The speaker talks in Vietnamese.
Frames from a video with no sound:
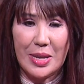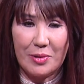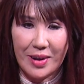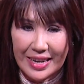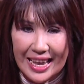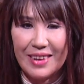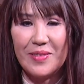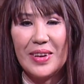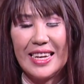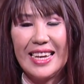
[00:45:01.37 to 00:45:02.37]
nhiều hơn nhé
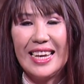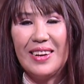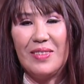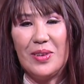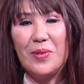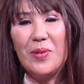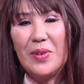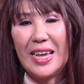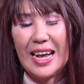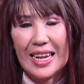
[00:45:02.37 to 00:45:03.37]
quý vị và chúc quý
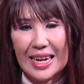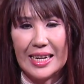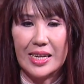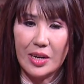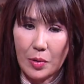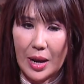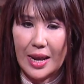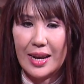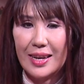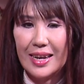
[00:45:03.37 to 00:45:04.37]
vị an lành sức
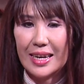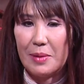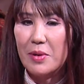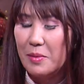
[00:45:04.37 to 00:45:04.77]
khỏe cảm ơn